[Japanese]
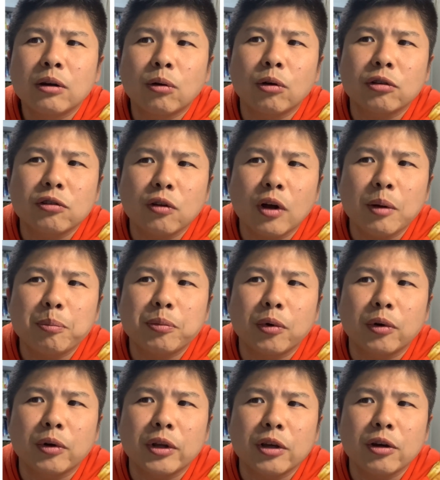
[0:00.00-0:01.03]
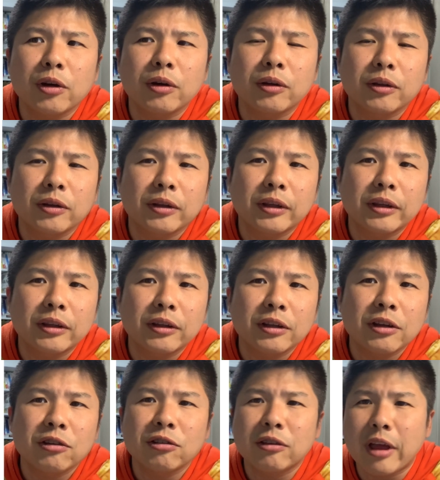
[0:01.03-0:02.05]
コストアップを理由
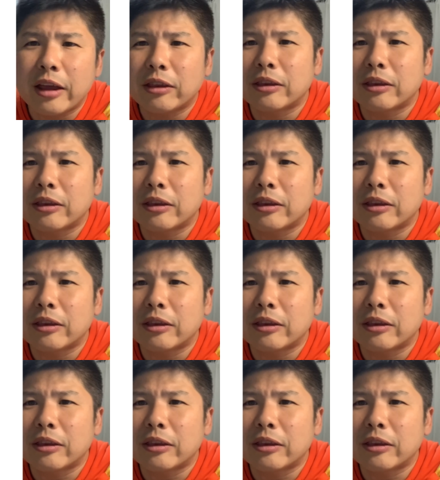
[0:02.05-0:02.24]
にしてっ